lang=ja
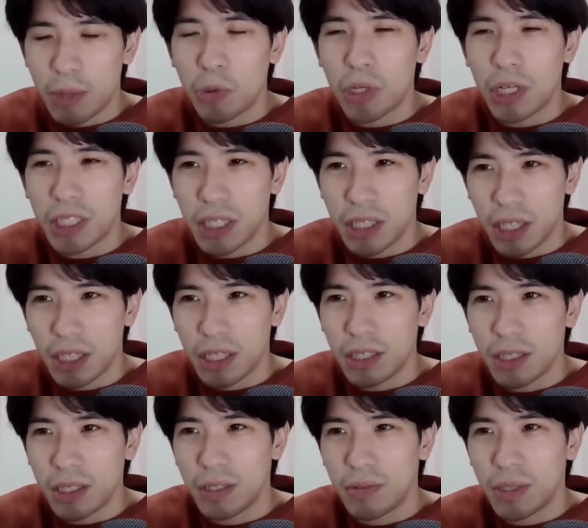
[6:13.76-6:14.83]
サボらせたい
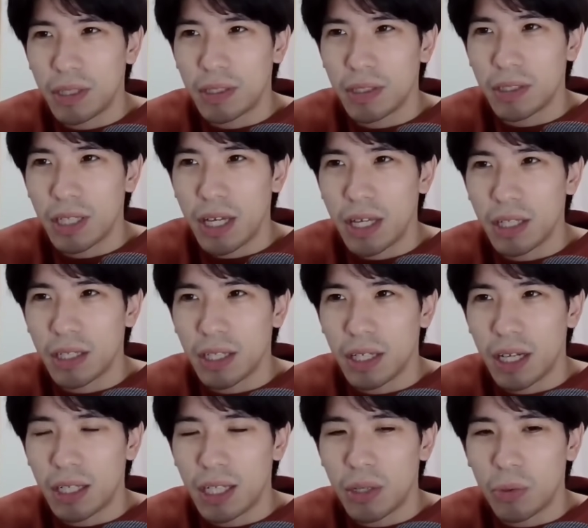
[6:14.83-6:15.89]
ディフェンスで
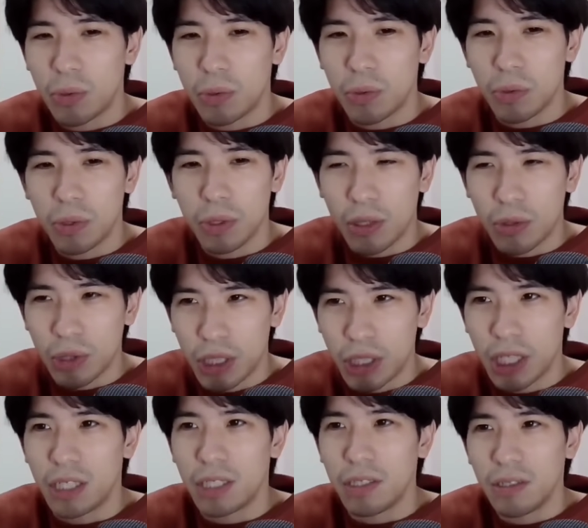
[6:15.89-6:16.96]
穴を隠
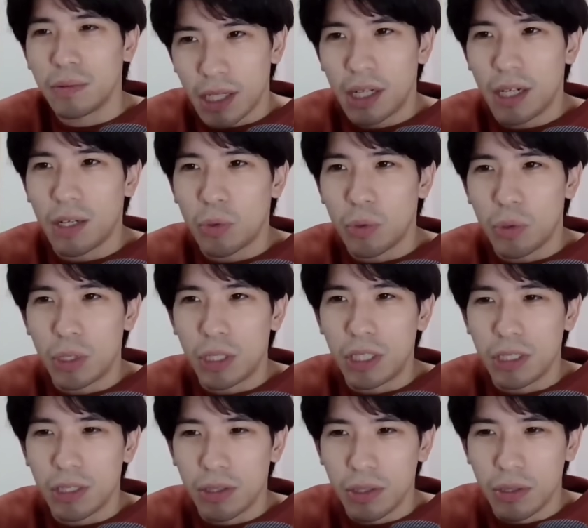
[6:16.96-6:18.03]
したいだからおこ
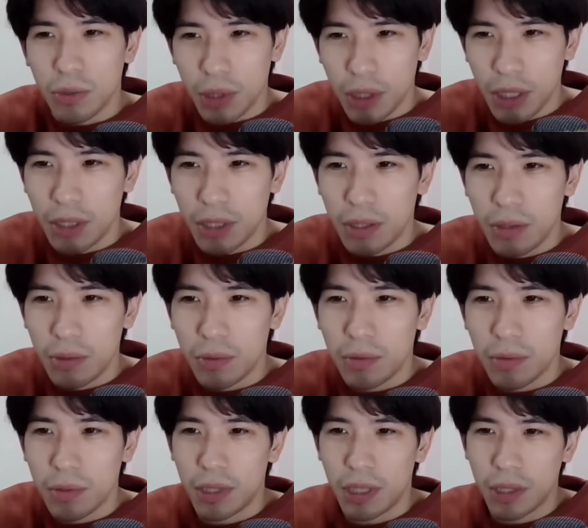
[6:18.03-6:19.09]
ぎについといてっていう
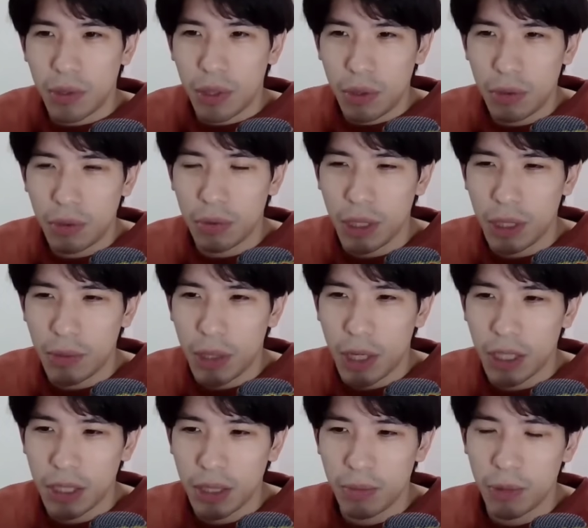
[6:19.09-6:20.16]
でそれを
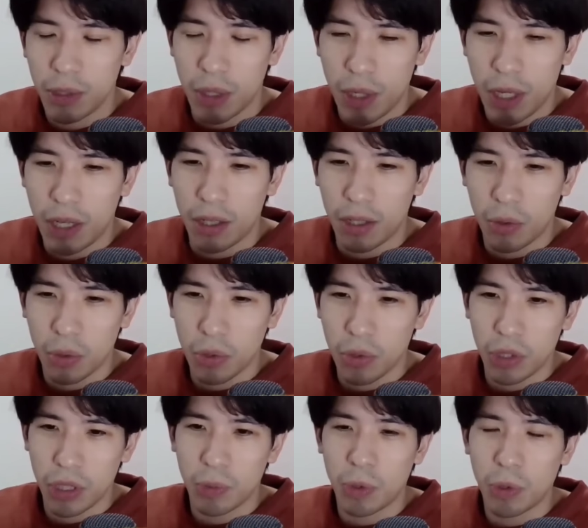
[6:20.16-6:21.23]
今八村は
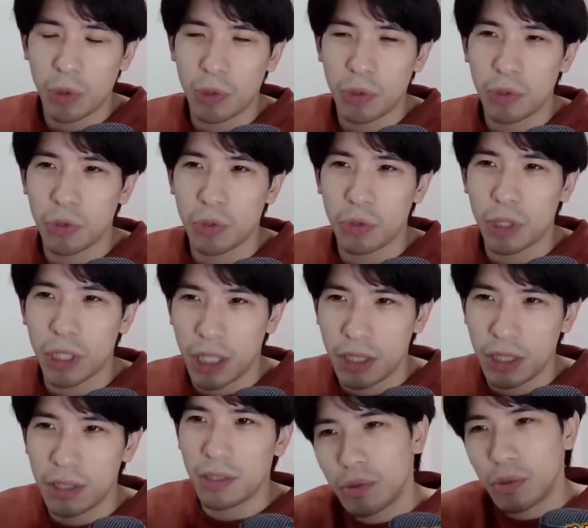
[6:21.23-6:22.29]
今年もその状
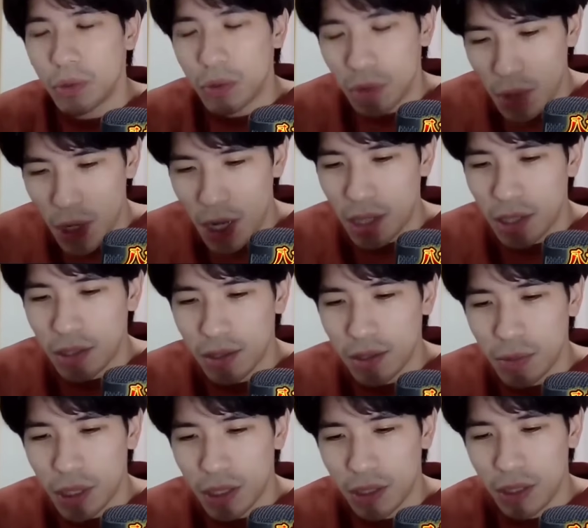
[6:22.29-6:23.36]
態ということは
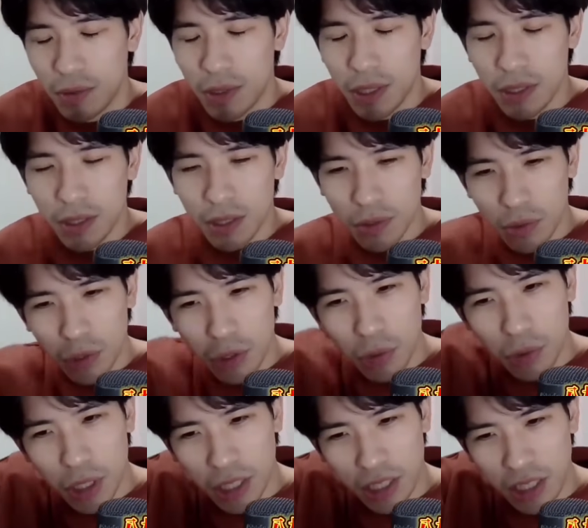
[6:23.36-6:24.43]
まあディフェンスを
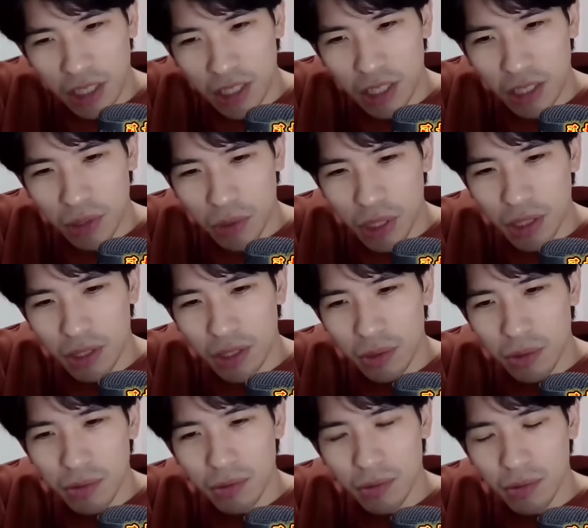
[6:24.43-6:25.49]
評価できないよねって
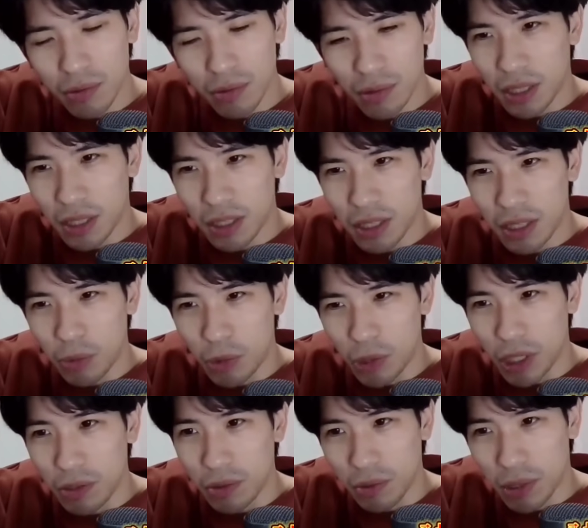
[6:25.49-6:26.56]
いう話にも
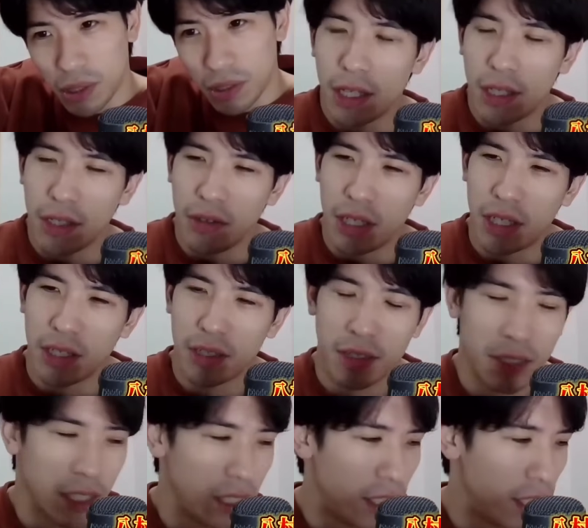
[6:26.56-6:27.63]
なるよねいや
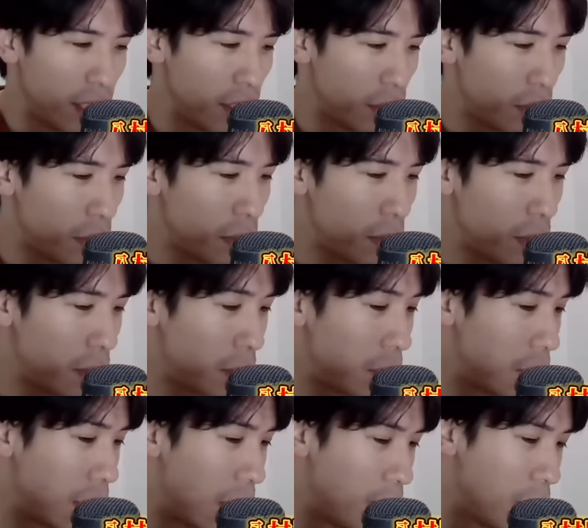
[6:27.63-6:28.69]
ディフェンスできない
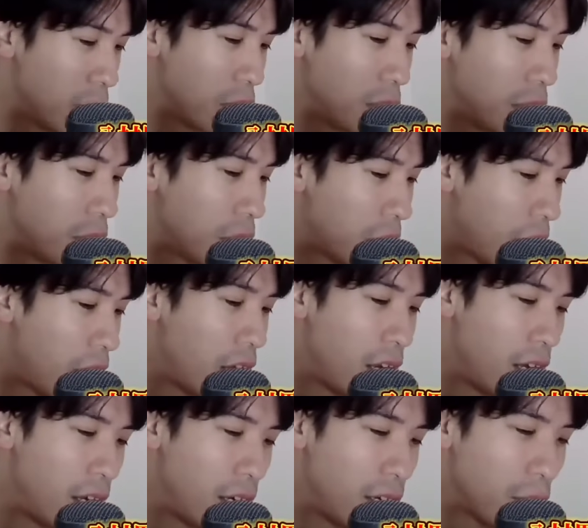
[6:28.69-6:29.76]
とダメという
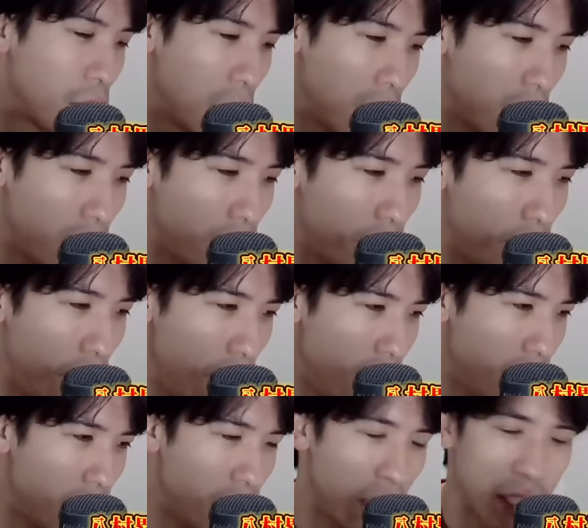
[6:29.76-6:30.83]
かこれがなんか
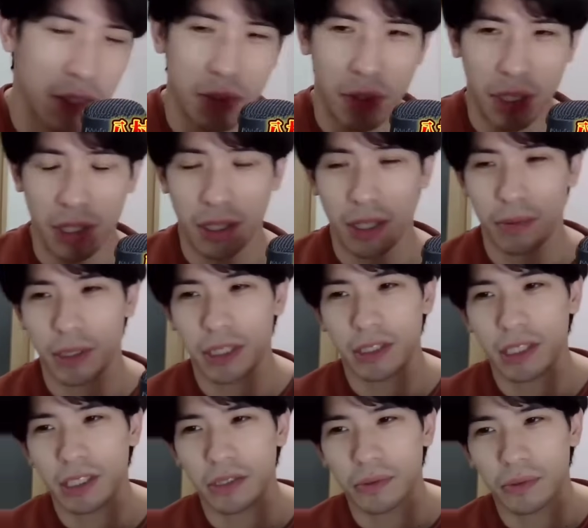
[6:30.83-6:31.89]
ペイサーズとかだったら
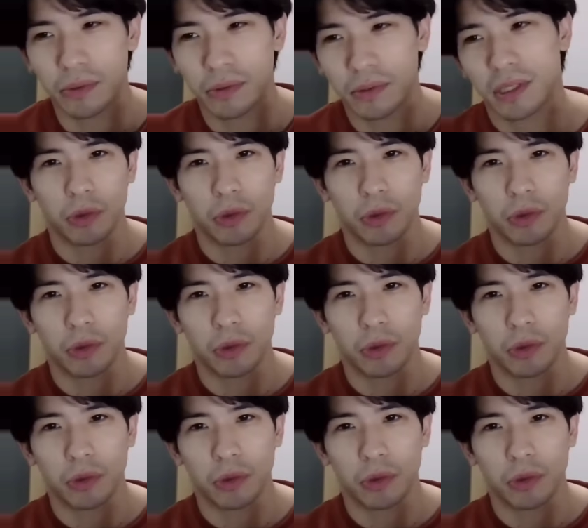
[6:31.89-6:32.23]
別にいいよ